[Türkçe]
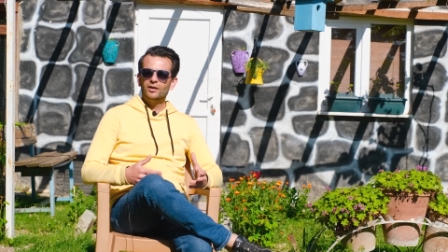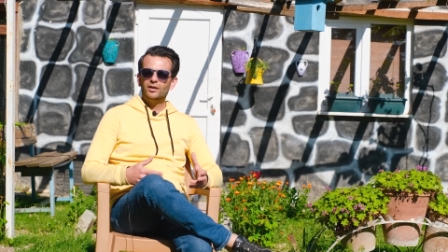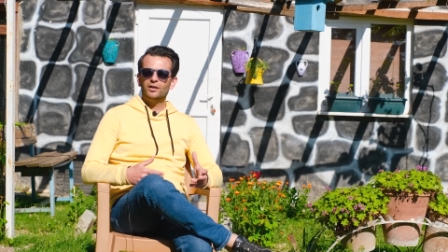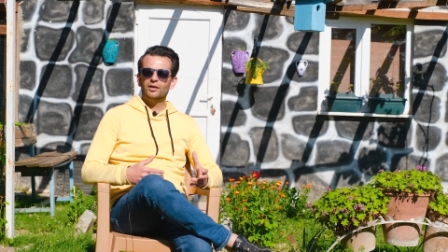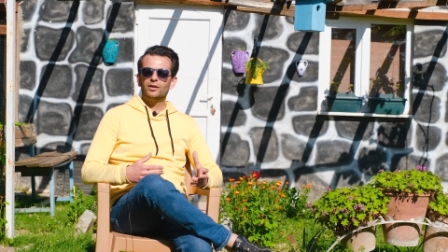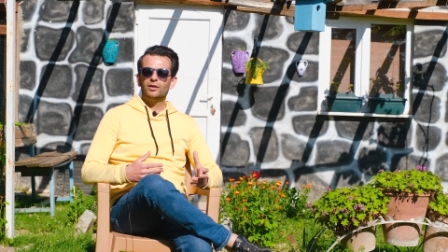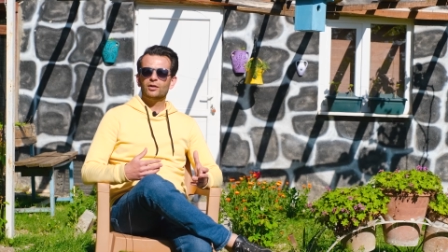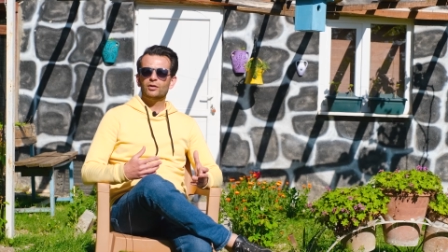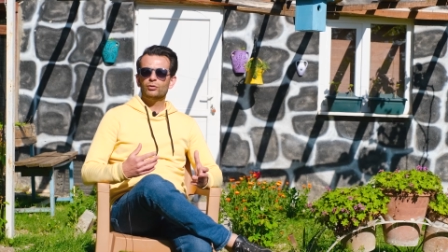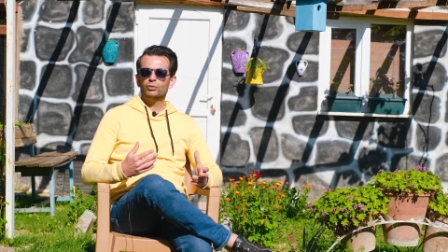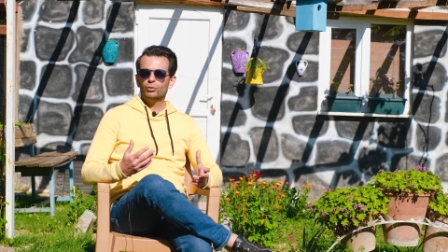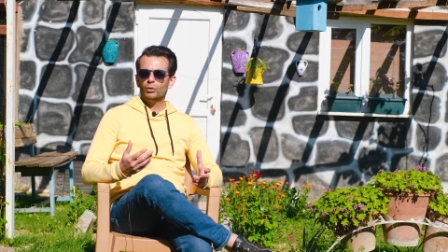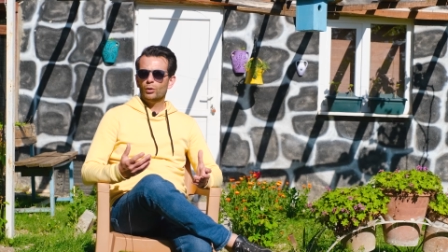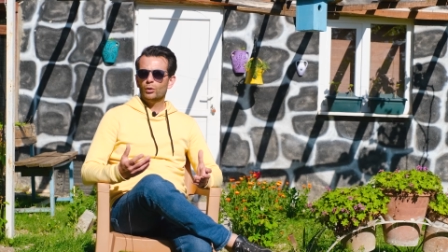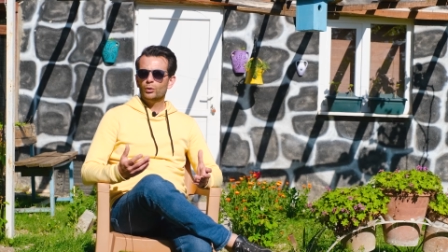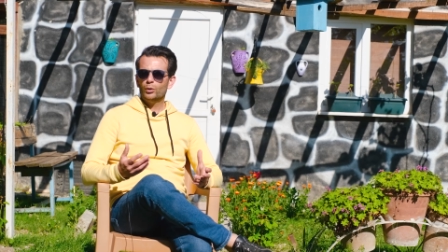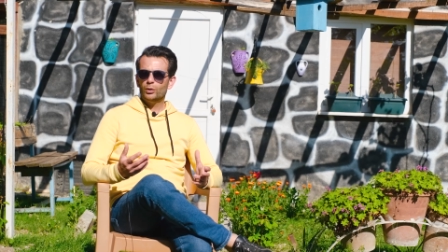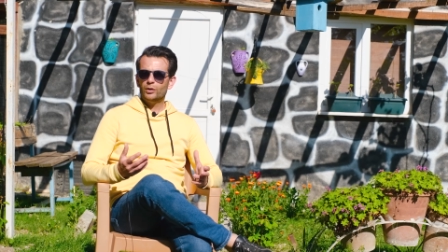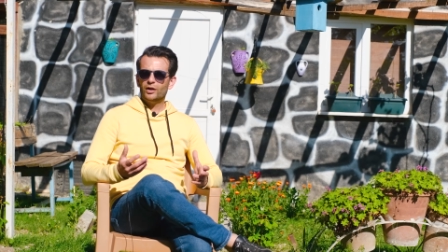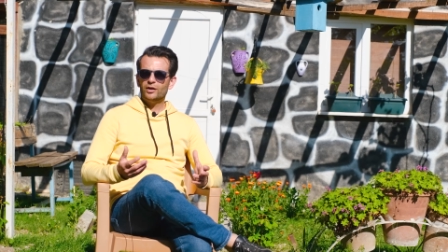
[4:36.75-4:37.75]
e,
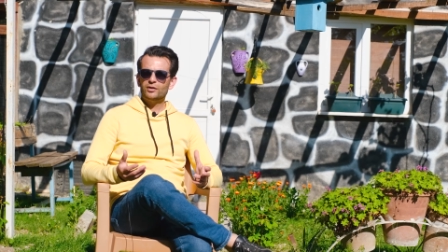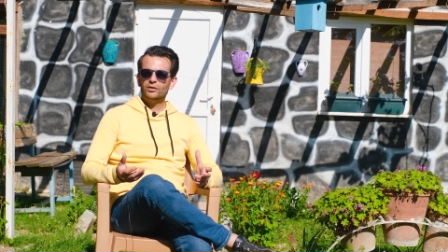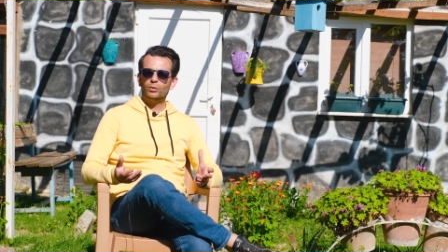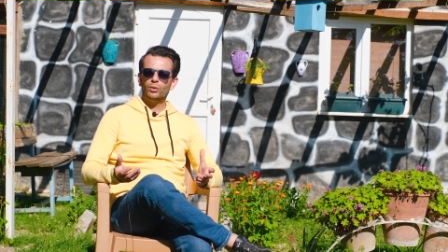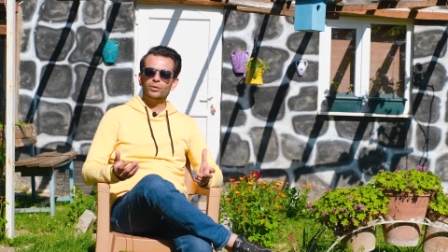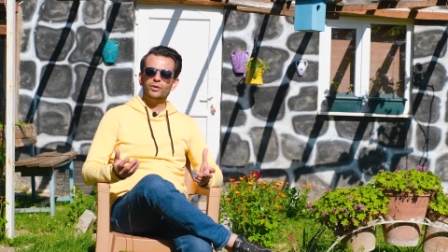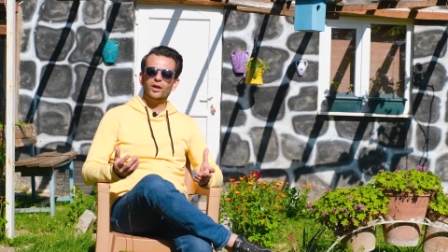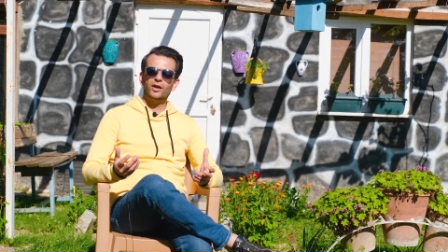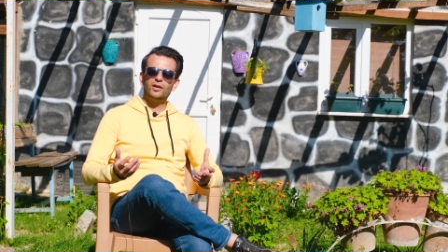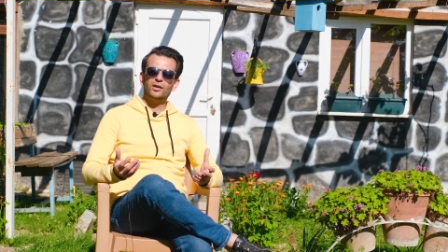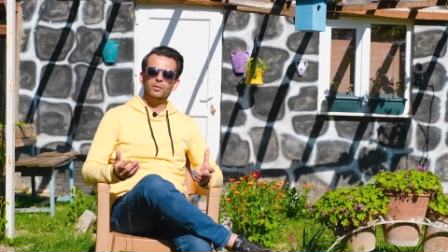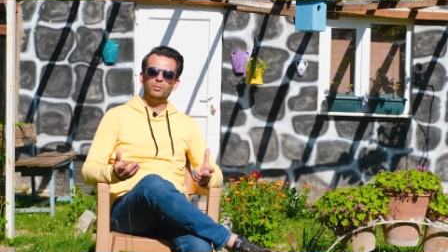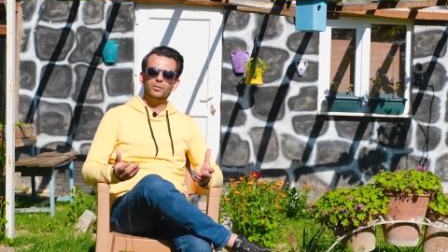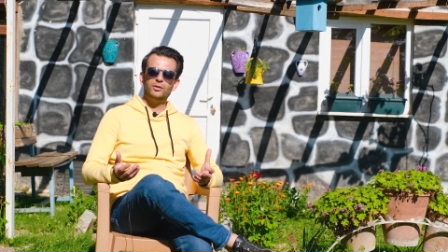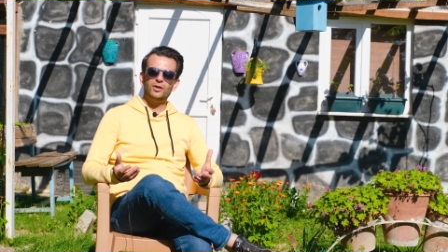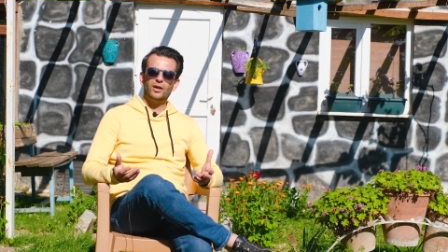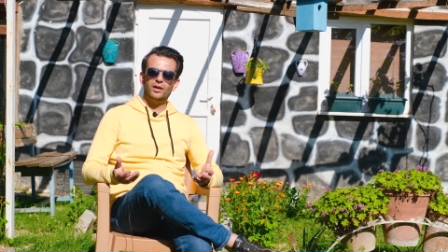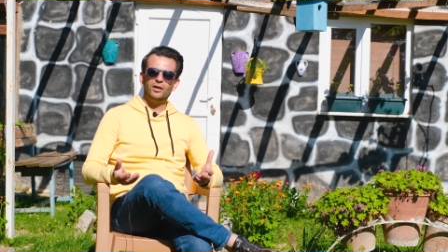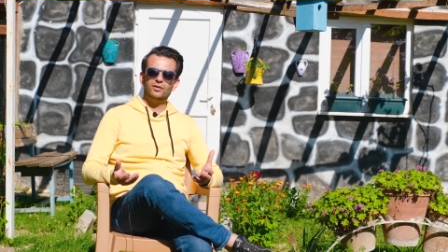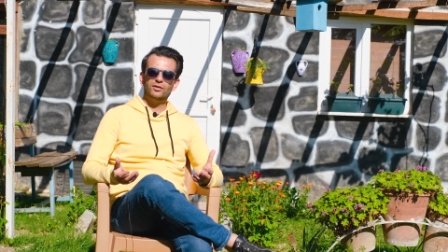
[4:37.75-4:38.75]
söylüyorlar ki onlardan bir
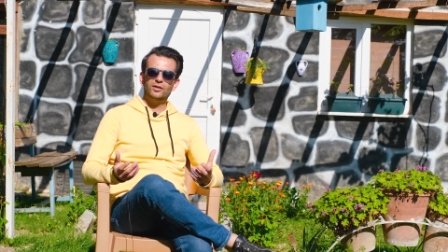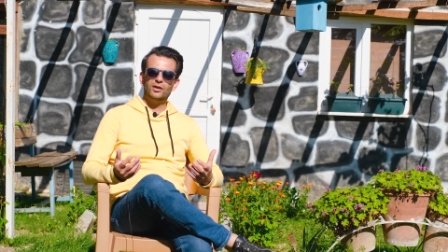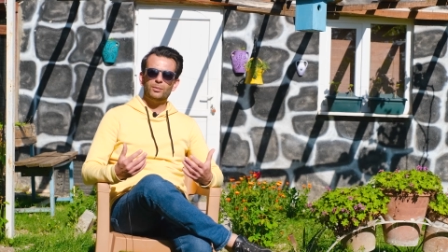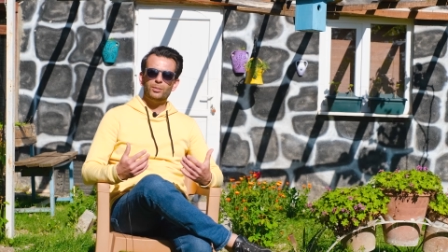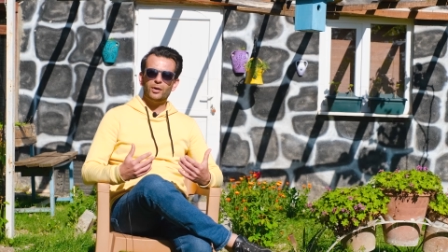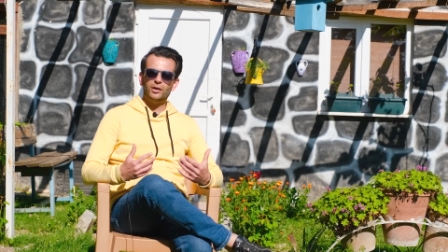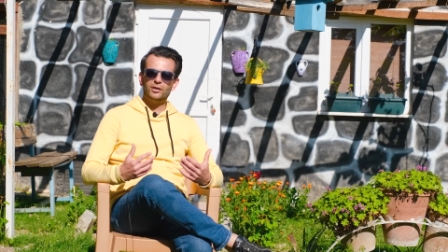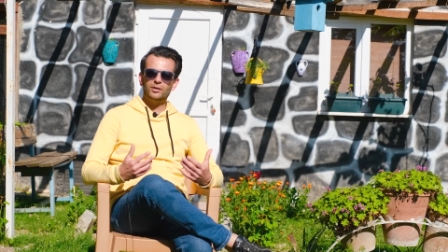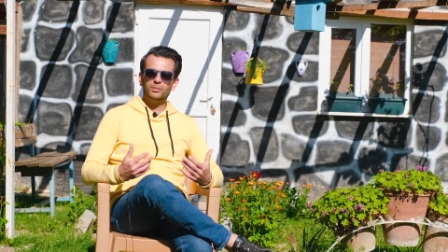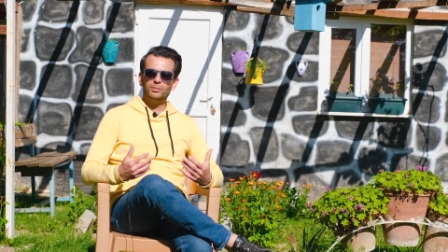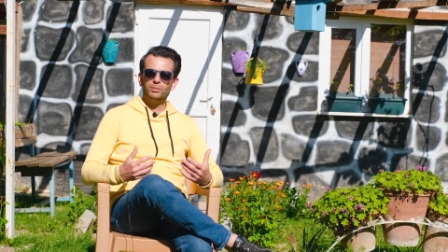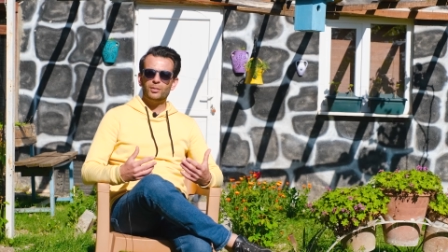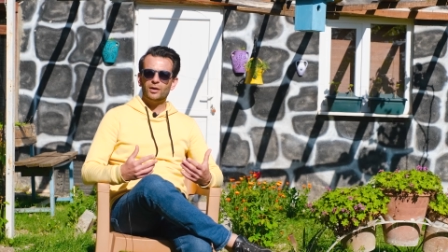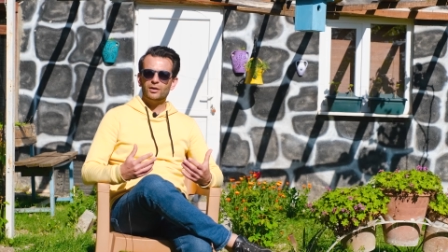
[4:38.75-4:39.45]
tanesi de bendim.